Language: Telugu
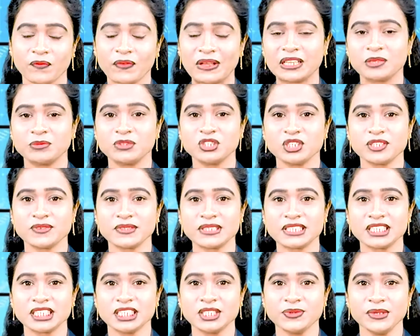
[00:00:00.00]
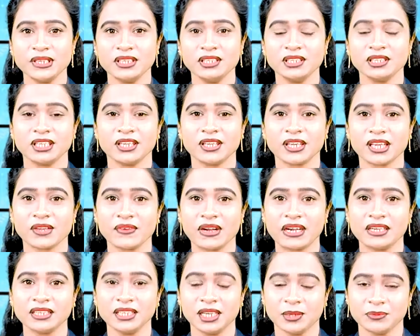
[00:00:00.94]
వెల్కమ్ టు నవత టీవీ ఇక
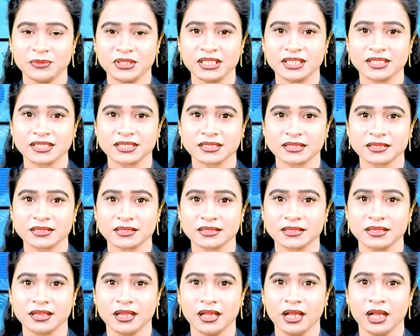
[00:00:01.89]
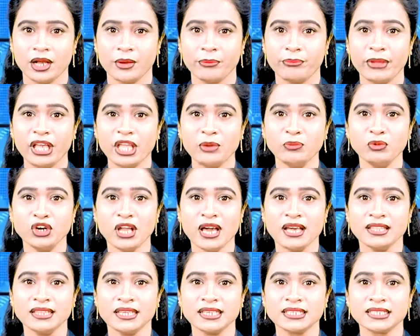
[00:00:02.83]
ఇవాళ అప్డేట్స్
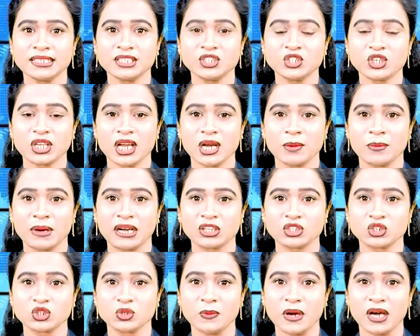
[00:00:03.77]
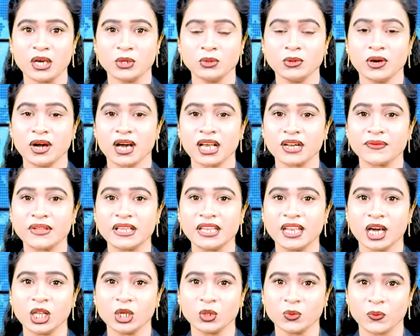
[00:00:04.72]
బెర్ముడా దేశ జనాభా సుమారు అరవై
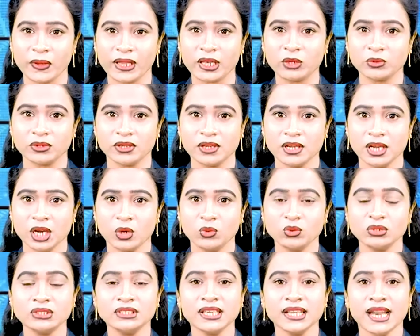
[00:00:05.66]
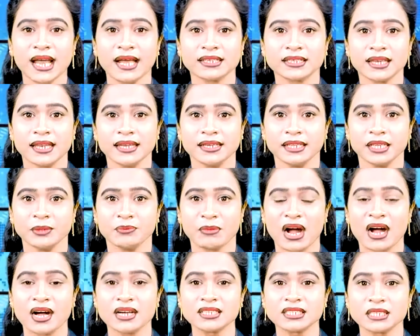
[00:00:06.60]
నాలుగు వేలు ఉత్తర అట్లాంటిక్
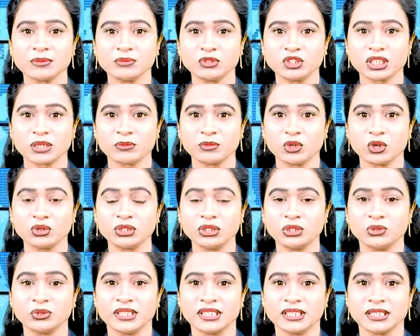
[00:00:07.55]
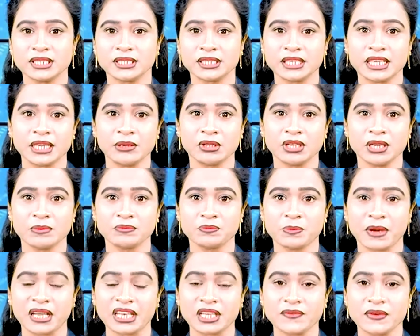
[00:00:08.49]
మహాసముద్రంలో యునైటెడ్
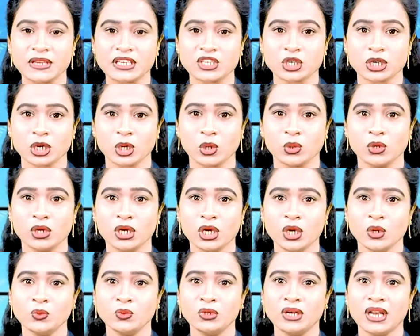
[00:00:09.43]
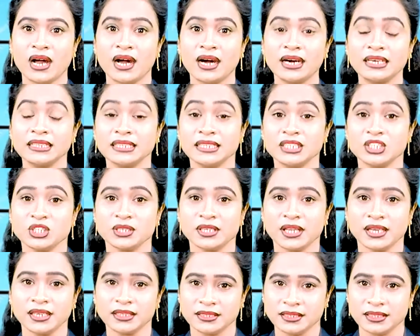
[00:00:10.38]
కింగ్డమ్ పర్యవేక్షణలో ఉన్న అతి
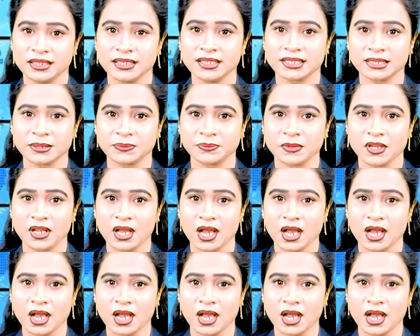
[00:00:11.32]
చిన్న దేశం